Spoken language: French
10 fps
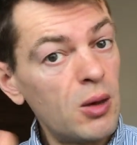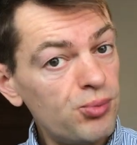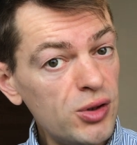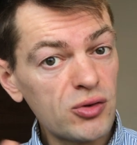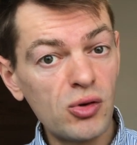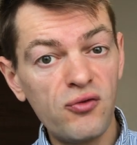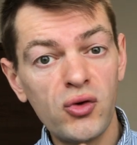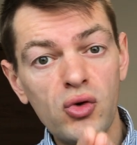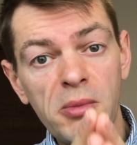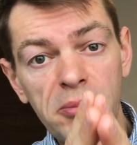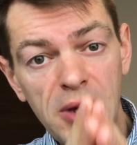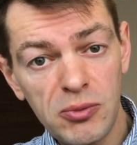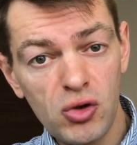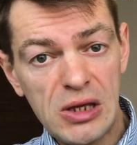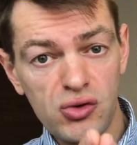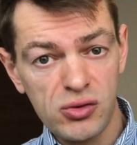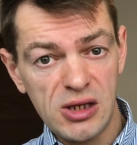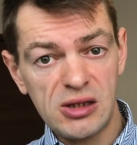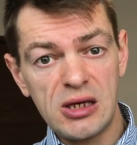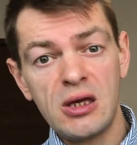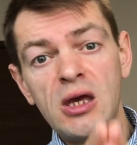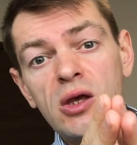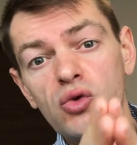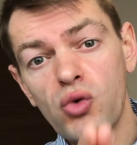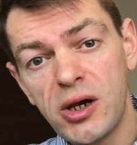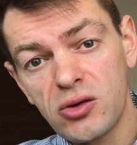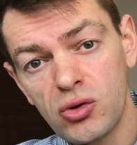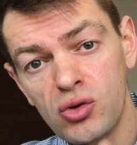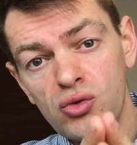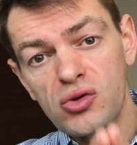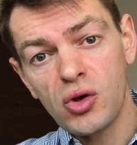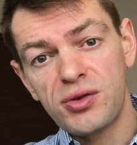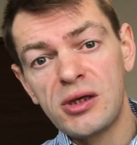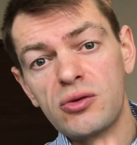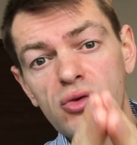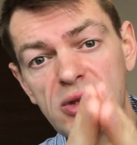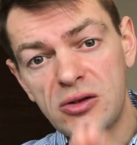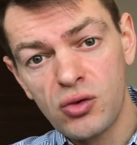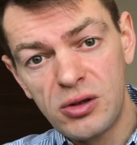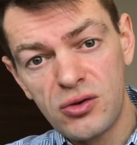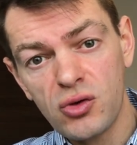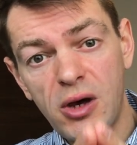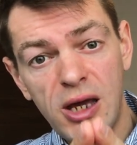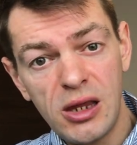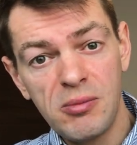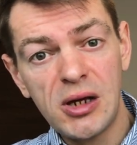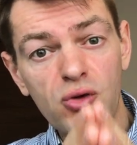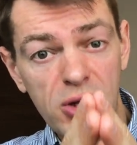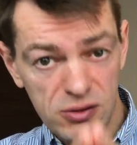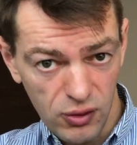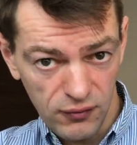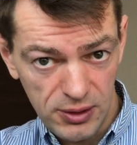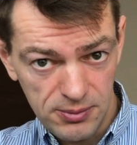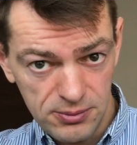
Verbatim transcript: Puisque le fondement même de la société doit être de nous sortir de cette condition animale de la survie.